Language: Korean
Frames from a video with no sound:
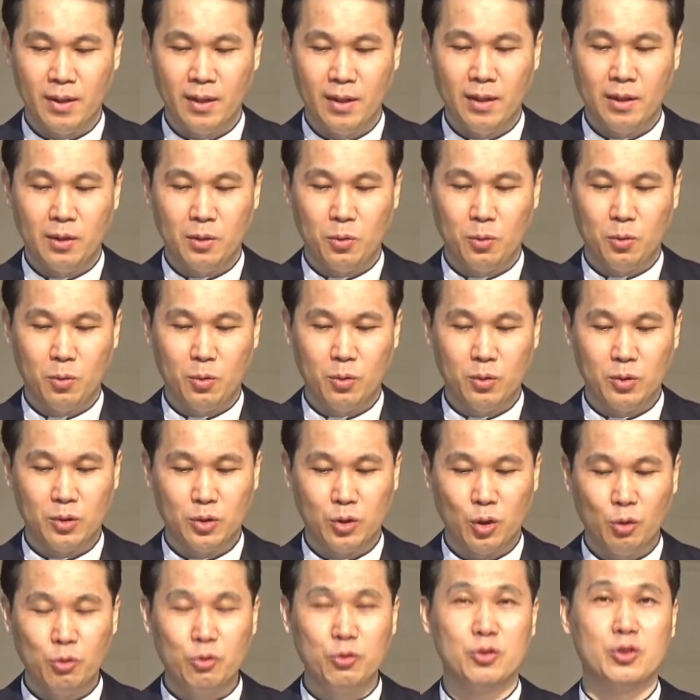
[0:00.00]
또
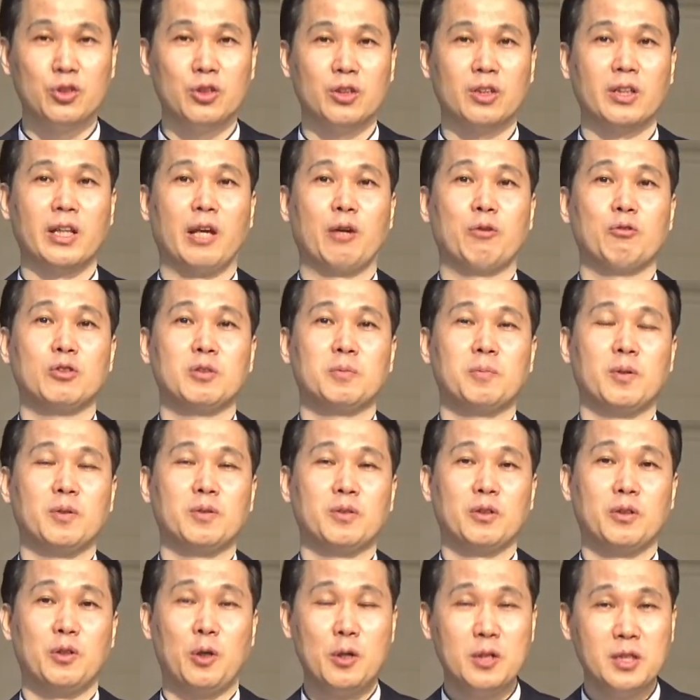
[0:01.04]
정규직이 되고
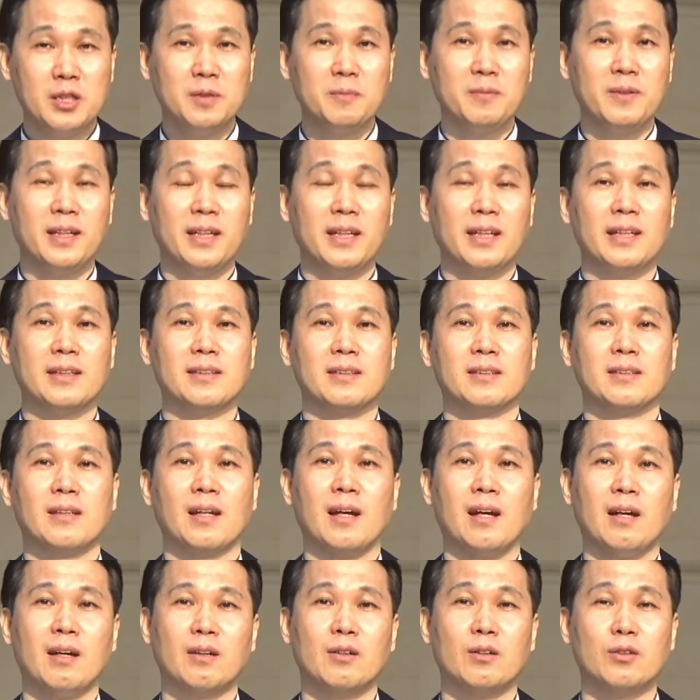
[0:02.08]
싶어서 열심히 일했으나
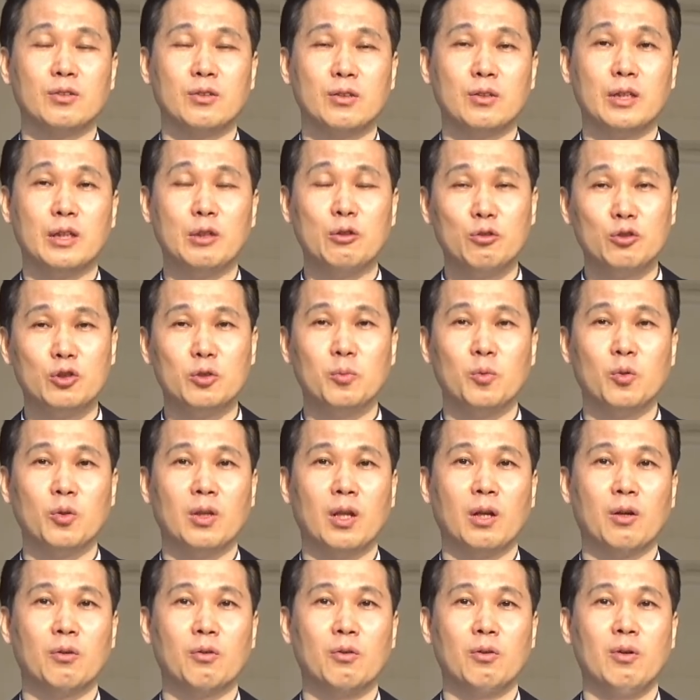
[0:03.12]
그것을 이루지
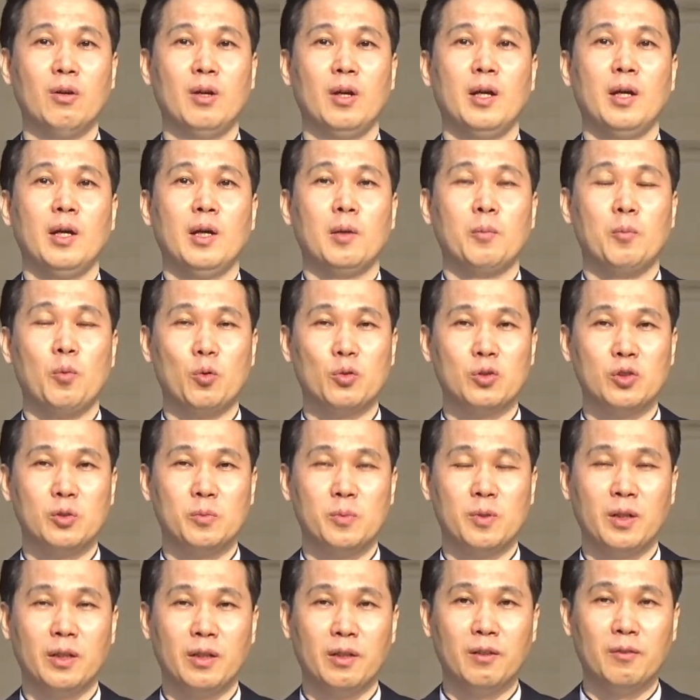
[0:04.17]
못하고
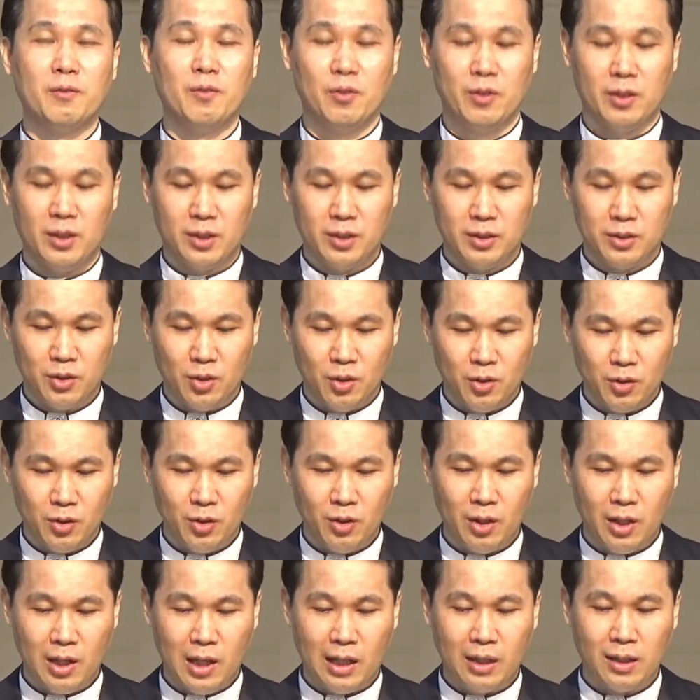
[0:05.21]
목숨을 잃어버린
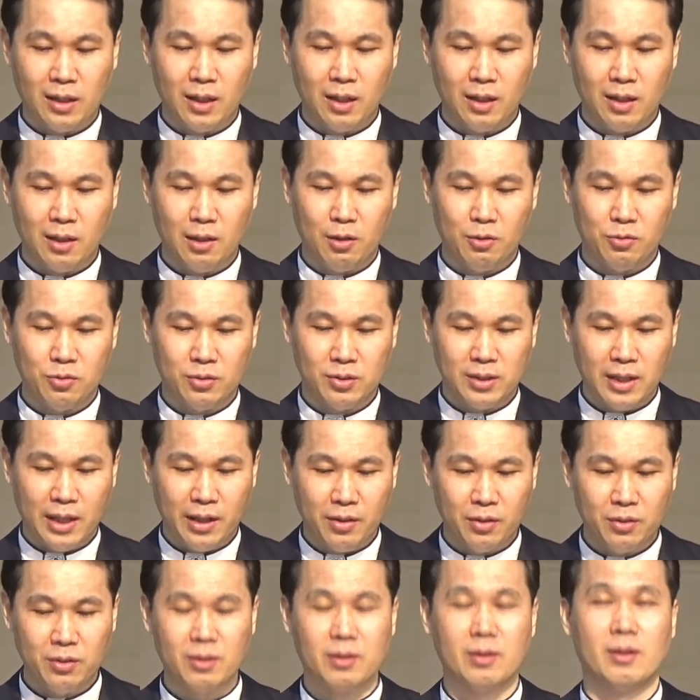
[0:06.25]
청년의 안타까운
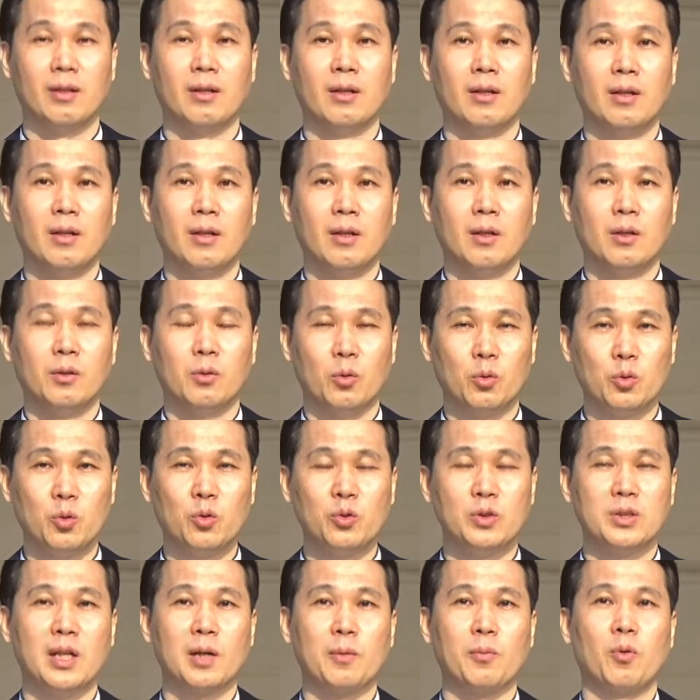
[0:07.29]
사연들 또
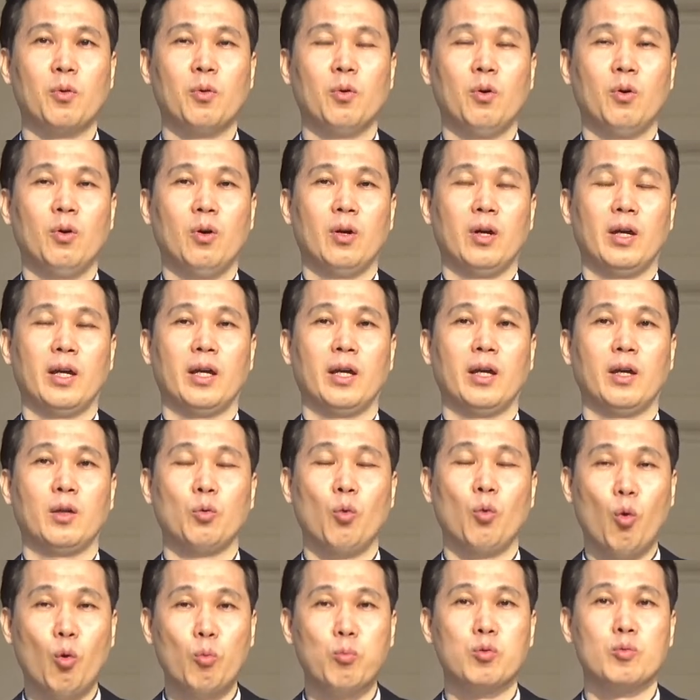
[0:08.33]
손잡고 예,
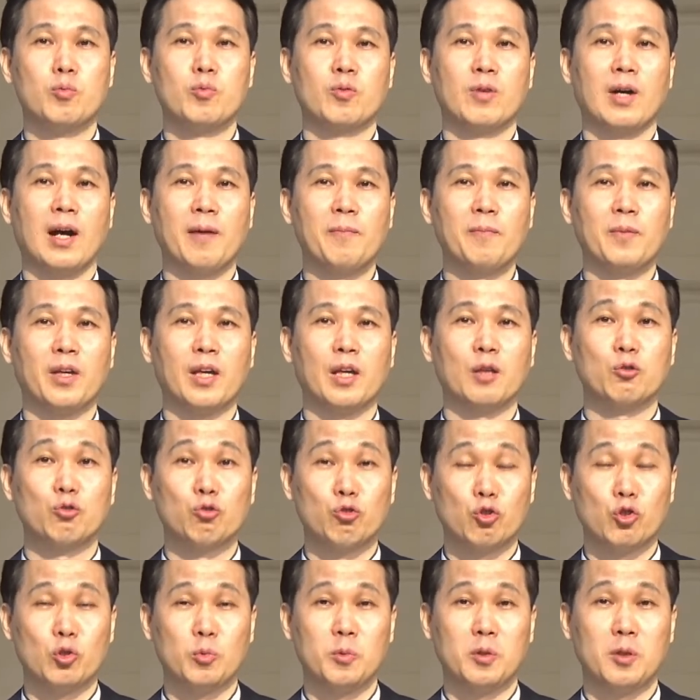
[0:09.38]
노 부부가 함께
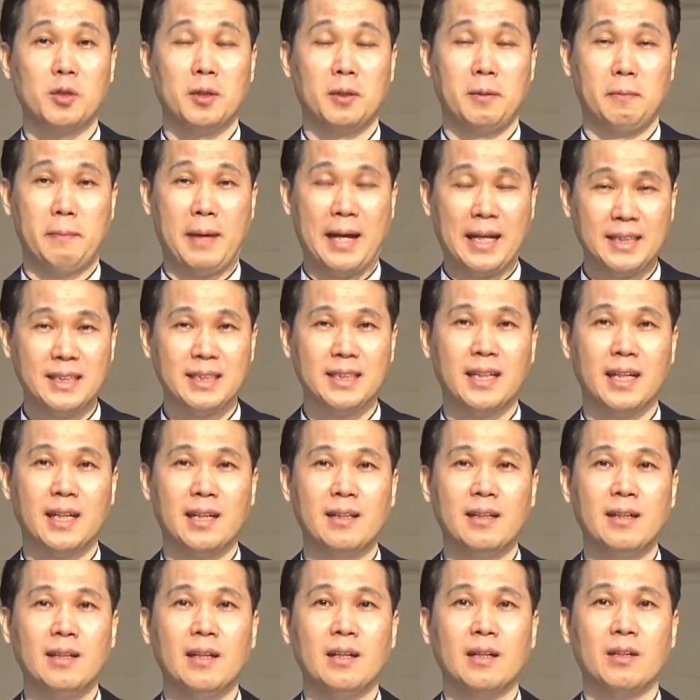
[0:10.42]
죽음을 맞이한
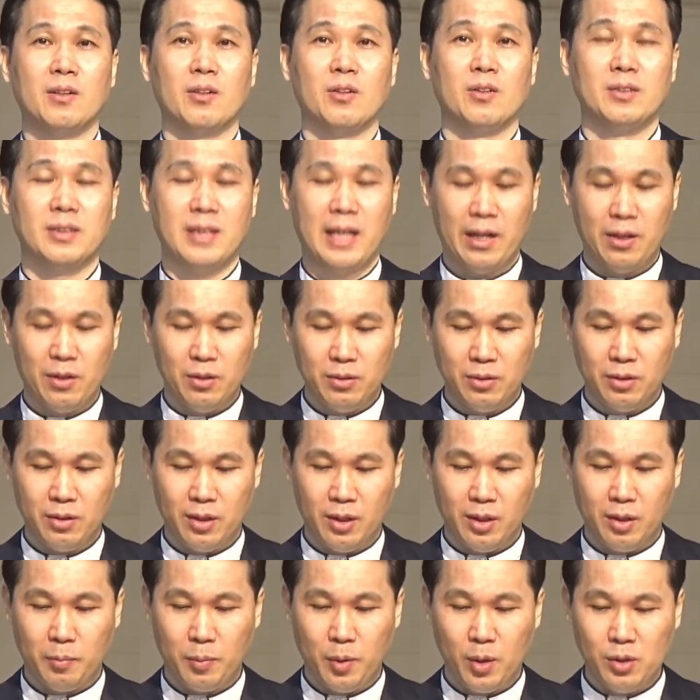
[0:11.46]
그런
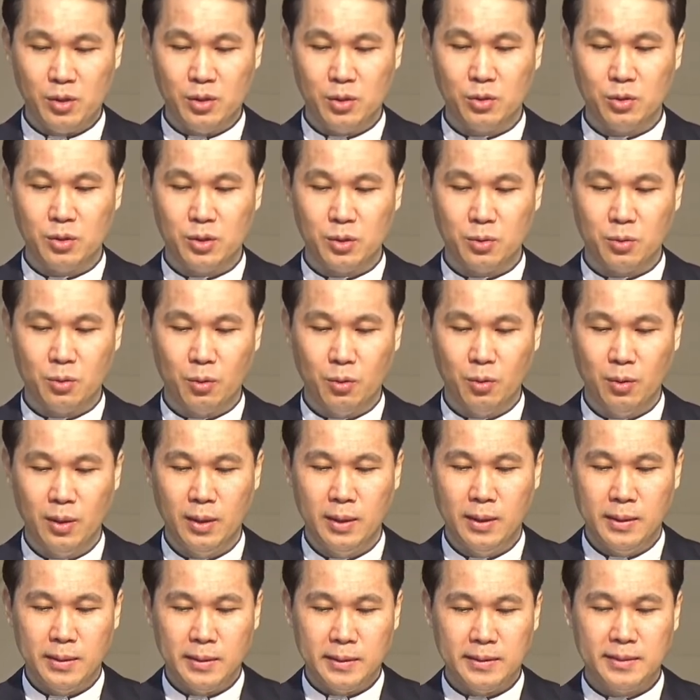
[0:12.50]
사연들이 펼쳐지고
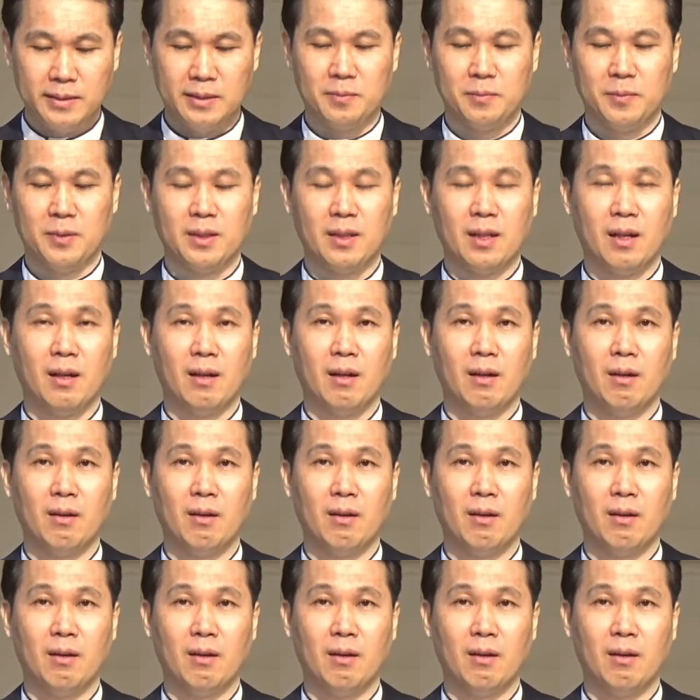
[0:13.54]
있습니다.